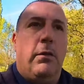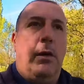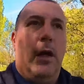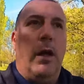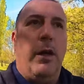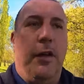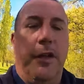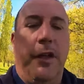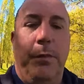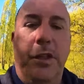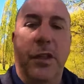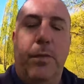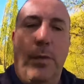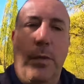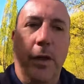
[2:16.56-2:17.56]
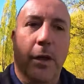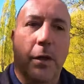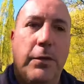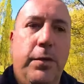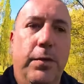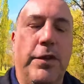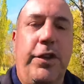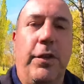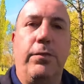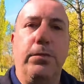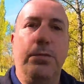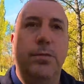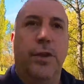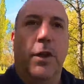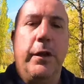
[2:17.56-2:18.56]
Voilà, dans des petites forêts autour de chez
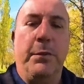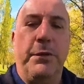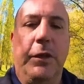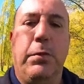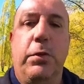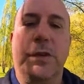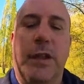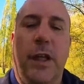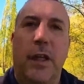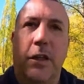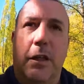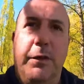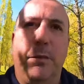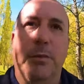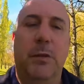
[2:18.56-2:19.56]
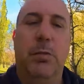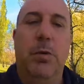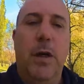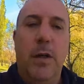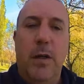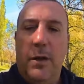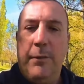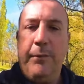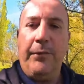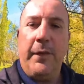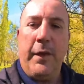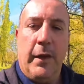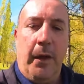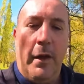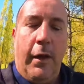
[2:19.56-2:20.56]
vous, dans des petits bosquets, dans des petits bois.
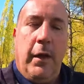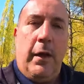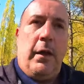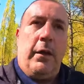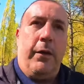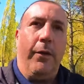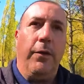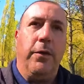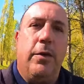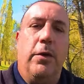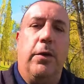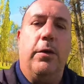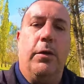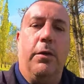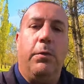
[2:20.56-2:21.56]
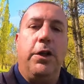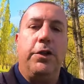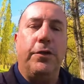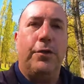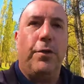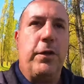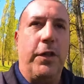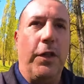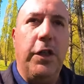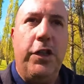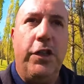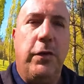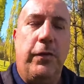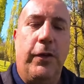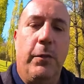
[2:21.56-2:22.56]
Donc euh, moi je suis
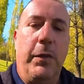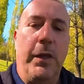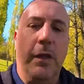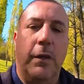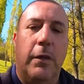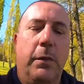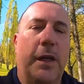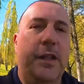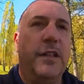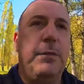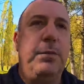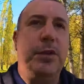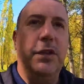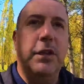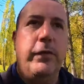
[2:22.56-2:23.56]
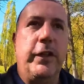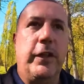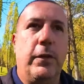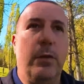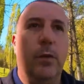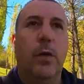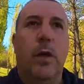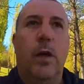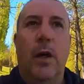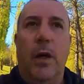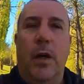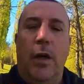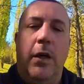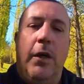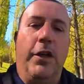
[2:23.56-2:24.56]
sorti, j'ai filmé euh, bah, cette petite vidéo
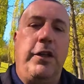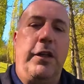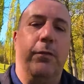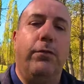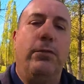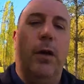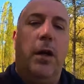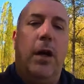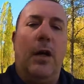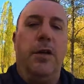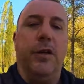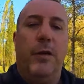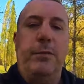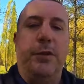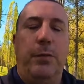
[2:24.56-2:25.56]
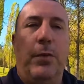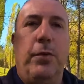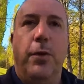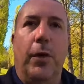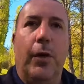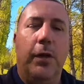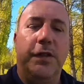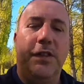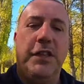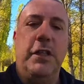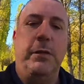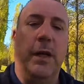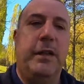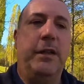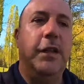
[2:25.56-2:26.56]
et j'ai voulu la rendre un petit peu euh,
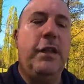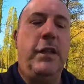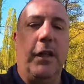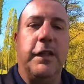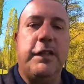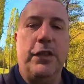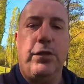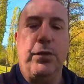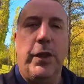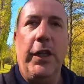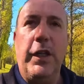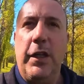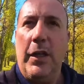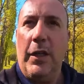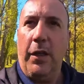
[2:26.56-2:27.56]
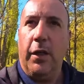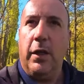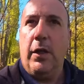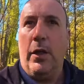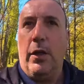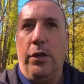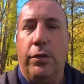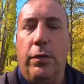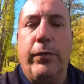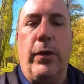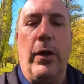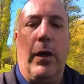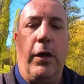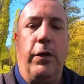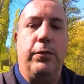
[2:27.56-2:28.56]
cinématique et assez jolie. Je
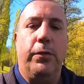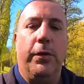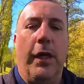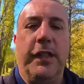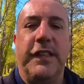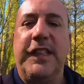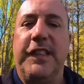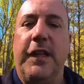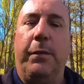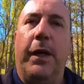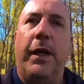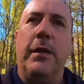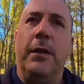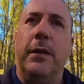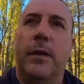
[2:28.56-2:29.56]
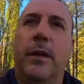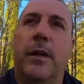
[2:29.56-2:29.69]
trouve que le rendu est assez sympa.